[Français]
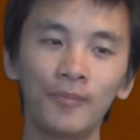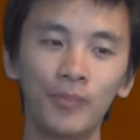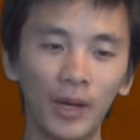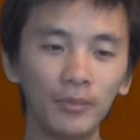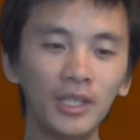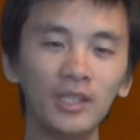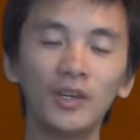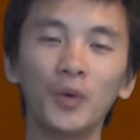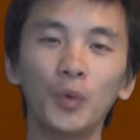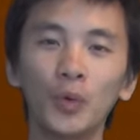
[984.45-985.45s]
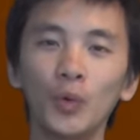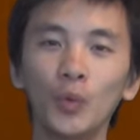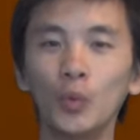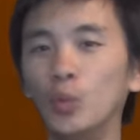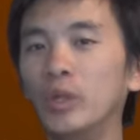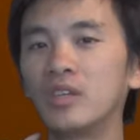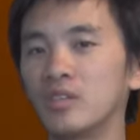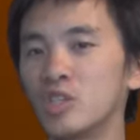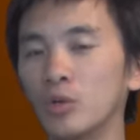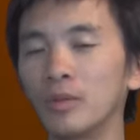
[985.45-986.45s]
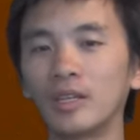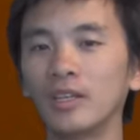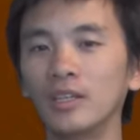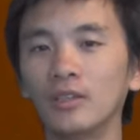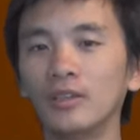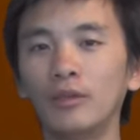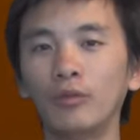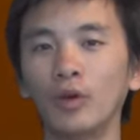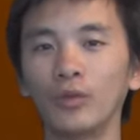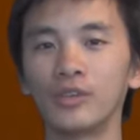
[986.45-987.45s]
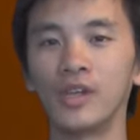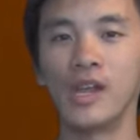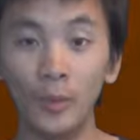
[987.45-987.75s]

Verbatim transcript: parmi euh, huit 8 géométries euh, différentes.